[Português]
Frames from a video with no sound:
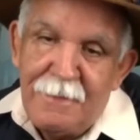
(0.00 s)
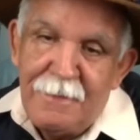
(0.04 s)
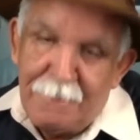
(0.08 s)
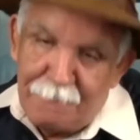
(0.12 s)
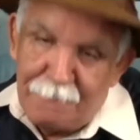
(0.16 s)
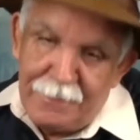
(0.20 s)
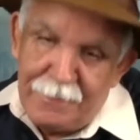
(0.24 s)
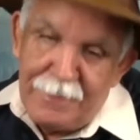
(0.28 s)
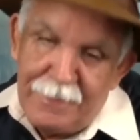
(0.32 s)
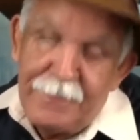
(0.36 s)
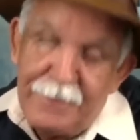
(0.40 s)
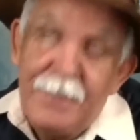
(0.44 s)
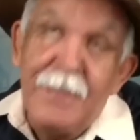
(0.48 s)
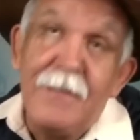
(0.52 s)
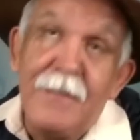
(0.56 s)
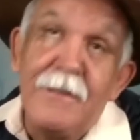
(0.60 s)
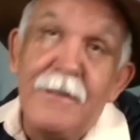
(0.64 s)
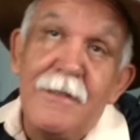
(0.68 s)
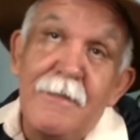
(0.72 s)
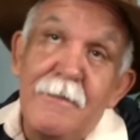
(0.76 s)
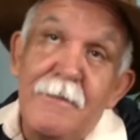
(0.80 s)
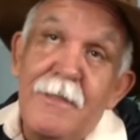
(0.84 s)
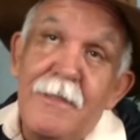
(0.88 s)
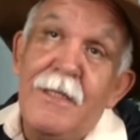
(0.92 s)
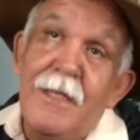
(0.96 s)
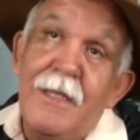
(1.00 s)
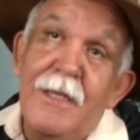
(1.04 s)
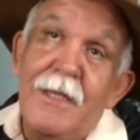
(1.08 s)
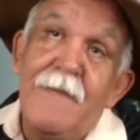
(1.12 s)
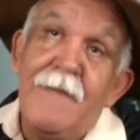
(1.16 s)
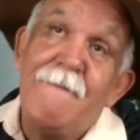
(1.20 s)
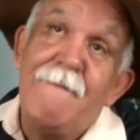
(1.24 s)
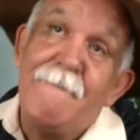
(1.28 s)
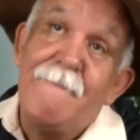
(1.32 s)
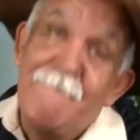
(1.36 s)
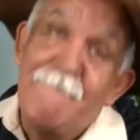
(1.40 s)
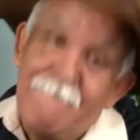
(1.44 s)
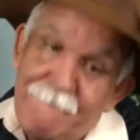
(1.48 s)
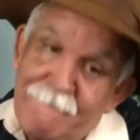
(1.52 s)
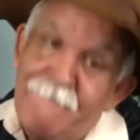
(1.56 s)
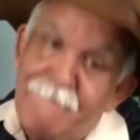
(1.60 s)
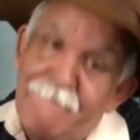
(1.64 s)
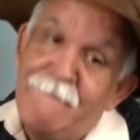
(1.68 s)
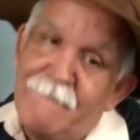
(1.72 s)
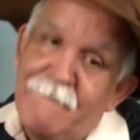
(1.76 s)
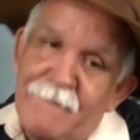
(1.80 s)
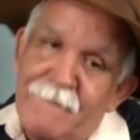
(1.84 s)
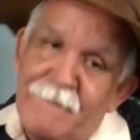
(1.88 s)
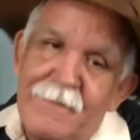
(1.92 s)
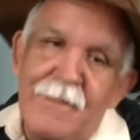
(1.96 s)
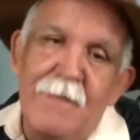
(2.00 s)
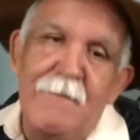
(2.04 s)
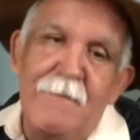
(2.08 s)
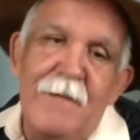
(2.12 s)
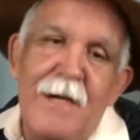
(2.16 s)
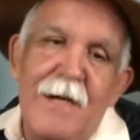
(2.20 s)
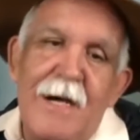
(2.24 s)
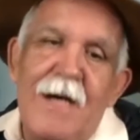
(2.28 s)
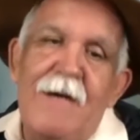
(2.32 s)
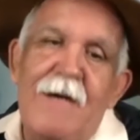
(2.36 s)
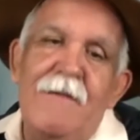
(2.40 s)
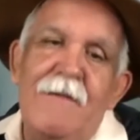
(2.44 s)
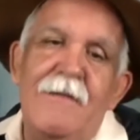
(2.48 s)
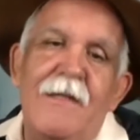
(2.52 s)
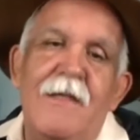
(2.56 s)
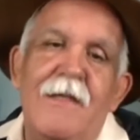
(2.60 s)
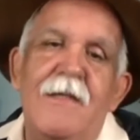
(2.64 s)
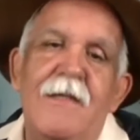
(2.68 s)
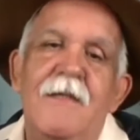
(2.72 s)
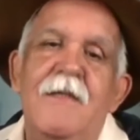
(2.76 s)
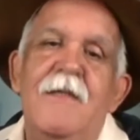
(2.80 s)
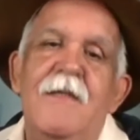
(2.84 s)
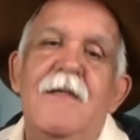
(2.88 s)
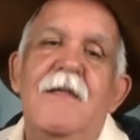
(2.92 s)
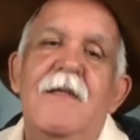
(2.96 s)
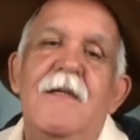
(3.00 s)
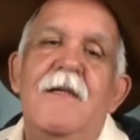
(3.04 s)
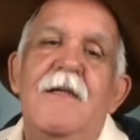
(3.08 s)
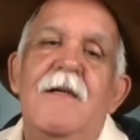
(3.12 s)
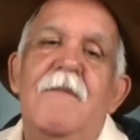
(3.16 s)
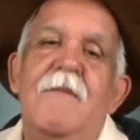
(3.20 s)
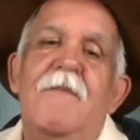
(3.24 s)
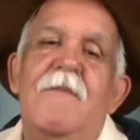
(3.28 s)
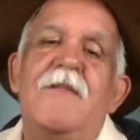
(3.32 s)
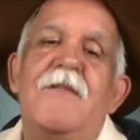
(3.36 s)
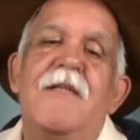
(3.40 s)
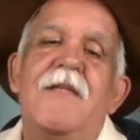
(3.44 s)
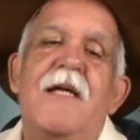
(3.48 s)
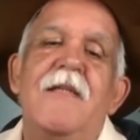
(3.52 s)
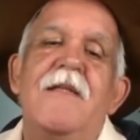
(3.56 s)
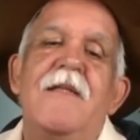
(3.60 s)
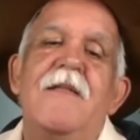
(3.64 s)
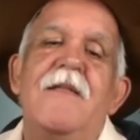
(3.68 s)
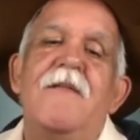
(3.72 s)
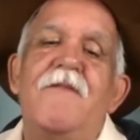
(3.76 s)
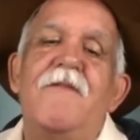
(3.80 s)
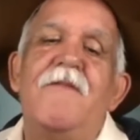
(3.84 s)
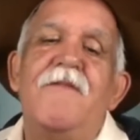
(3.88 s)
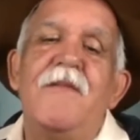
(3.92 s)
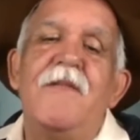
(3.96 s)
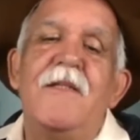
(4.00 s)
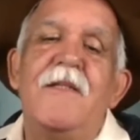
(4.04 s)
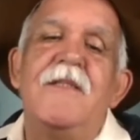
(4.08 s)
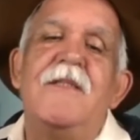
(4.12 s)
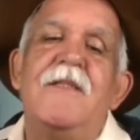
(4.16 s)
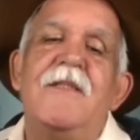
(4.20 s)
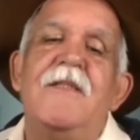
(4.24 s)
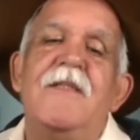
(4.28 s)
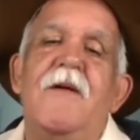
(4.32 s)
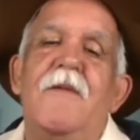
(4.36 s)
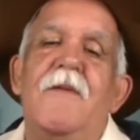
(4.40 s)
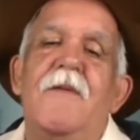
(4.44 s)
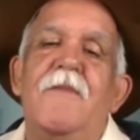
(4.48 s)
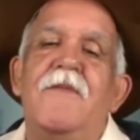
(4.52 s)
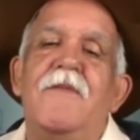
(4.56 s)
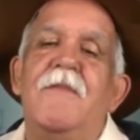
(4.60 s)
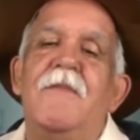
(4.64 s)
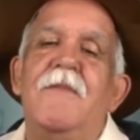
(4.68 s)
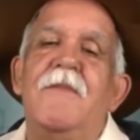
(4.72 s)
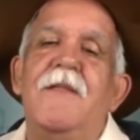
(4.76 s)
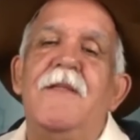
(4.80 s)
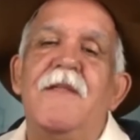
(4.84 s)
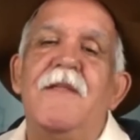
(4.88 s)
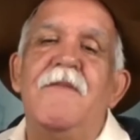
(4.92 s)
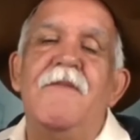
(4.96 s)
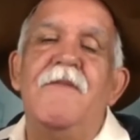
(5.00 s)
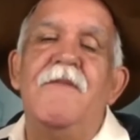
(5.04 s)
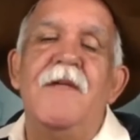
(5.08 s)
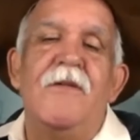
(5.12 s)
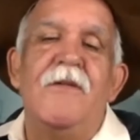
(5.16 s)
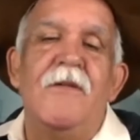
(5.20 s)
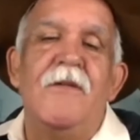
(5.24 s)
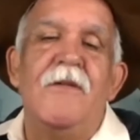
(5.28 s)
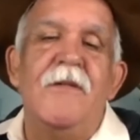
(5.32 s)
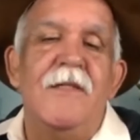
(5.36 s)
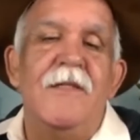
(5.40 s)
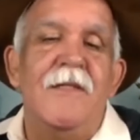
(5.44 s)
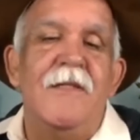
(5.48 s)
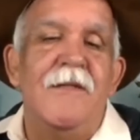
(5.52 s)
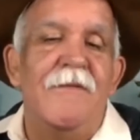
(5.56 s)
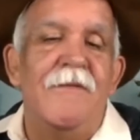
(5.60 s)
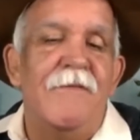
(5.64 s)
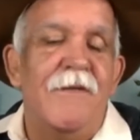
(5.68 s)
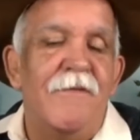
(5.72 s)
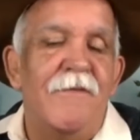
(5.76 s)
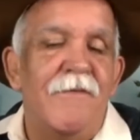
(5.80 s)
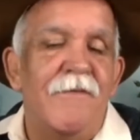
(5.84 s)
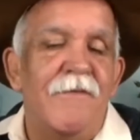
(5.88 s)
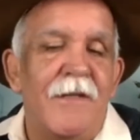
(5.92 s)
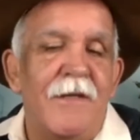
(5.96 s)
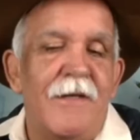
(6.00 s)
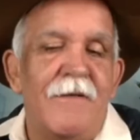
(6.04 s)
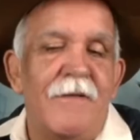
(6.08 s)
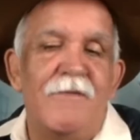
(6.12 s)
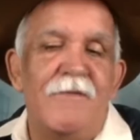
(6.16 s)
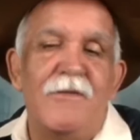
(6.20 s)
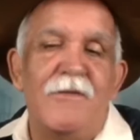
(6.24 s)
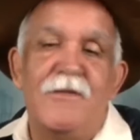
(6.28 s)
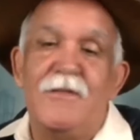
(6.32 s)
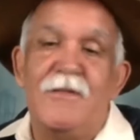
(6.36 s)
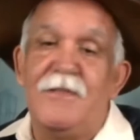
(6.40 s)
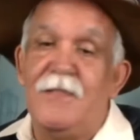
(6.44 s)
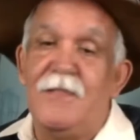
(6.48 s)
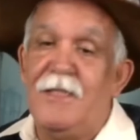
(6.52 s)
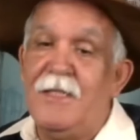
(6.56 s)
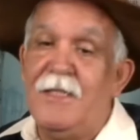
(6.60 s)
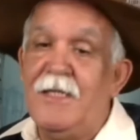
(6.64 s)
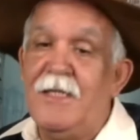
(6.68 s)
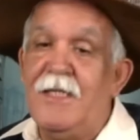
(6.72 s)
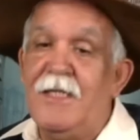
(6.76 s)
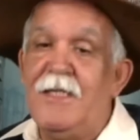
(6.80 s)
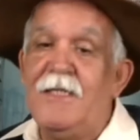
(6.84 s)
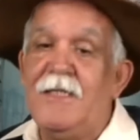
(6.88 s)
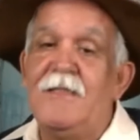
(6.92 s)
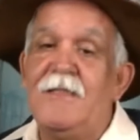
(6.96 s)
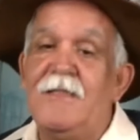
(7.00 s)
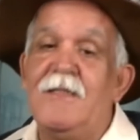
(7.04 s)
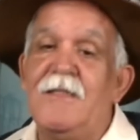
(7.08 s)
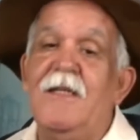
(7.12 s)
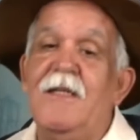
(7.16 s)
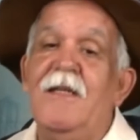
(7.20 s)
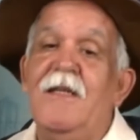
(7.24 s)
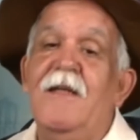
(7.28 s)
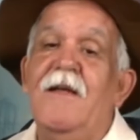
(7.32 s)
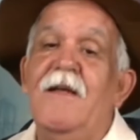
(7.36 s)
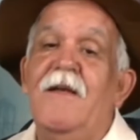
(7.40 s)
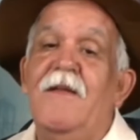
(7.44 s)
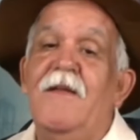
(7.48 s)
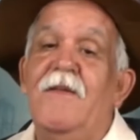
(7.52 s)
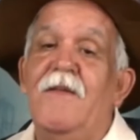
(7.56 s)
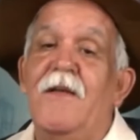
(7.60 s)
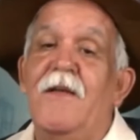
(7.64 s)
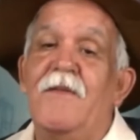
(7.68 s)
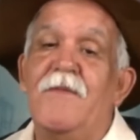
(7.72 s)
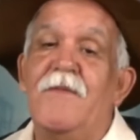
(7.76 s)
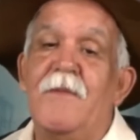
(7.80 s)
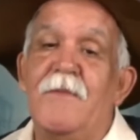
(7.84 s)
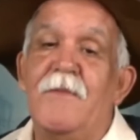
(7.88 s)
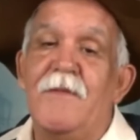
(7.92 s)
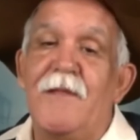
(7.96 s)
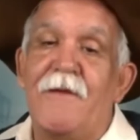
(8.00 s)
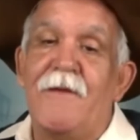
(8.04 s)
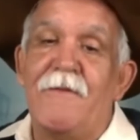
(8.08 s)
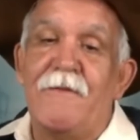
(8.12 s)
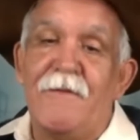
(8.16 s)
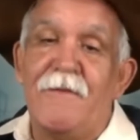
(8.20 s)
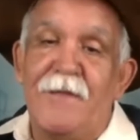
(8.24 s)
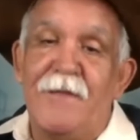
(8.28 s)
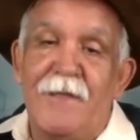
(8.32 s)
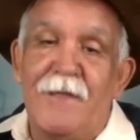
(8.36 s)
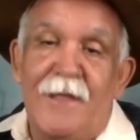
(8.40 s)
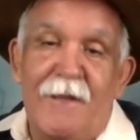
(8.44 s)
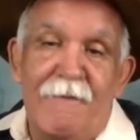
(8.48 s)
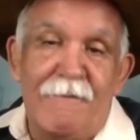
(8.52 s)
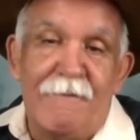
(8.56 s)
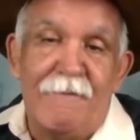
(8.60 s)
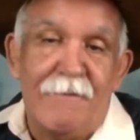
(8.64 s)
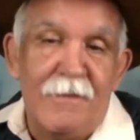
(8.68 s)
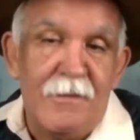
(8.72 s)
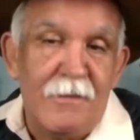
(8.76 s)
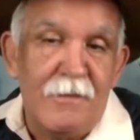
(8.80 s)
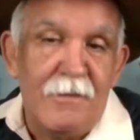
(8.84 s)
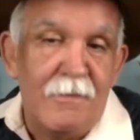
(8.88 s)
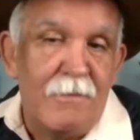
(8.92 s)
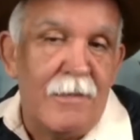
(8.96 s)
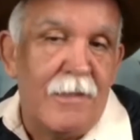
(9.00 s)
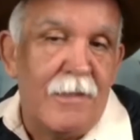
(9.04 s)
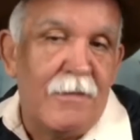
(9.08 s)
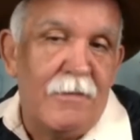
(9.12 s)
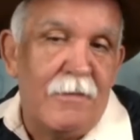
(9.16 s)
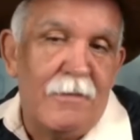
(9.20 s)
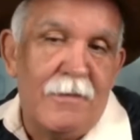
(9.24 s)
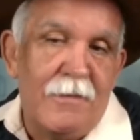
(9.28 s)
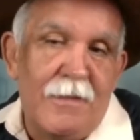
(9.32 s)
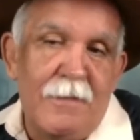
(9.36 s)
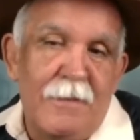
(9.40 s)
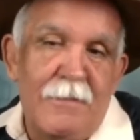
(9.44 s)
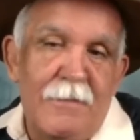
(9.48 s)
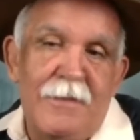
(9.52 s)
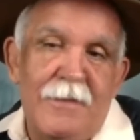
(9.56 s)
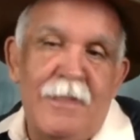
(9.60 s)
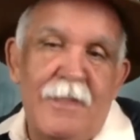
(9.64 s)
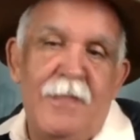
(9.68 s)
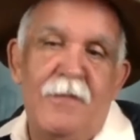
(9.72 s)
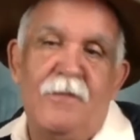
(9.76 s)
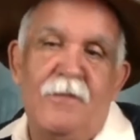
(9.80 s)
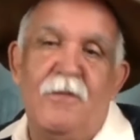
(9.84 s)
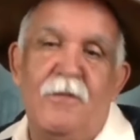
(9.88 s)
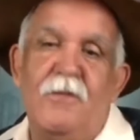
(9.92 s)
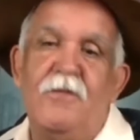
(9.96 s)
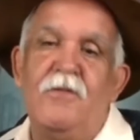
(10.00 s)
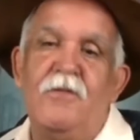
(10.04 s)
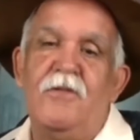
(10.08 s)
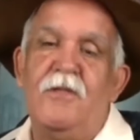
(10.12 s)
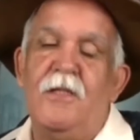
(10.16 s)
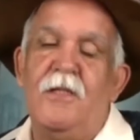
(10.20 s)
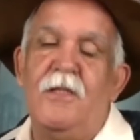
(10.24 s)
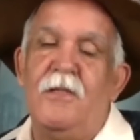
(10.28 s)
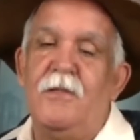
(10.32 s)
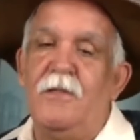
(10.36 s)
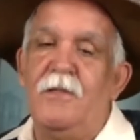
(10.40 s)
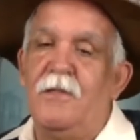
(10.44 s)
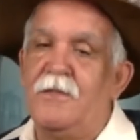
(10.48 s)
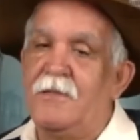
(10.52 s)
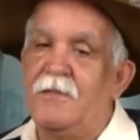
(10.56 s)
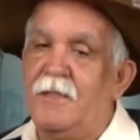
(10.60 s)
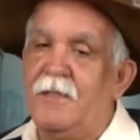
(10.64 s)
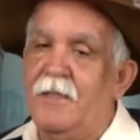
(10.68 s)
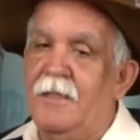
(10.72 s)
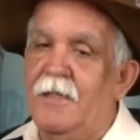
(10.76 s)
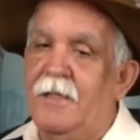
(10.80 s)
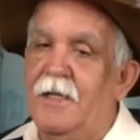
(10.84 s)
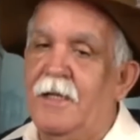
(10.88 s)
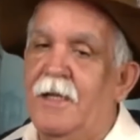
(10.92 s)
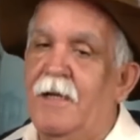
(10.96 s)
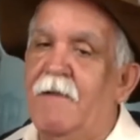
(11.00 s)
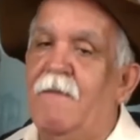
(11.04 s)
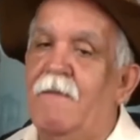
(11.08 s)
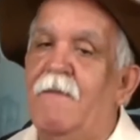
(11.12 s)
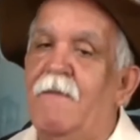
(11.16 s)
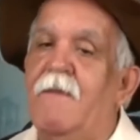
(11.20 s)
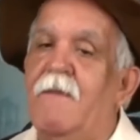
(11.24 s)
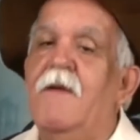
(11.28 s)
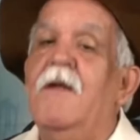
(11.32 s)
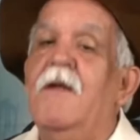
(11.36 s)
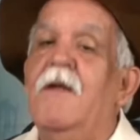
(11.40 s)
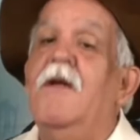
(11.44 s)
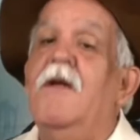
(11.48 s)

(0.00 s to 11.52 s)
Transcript: Aprendendo também, né? Tem é uma aula. Moçada, então fica assim, ó. Semana que vem a dona Lia vem falar com vocês. Nós vamos estar tá gravando para colocar matéria todo dia no nosso canal.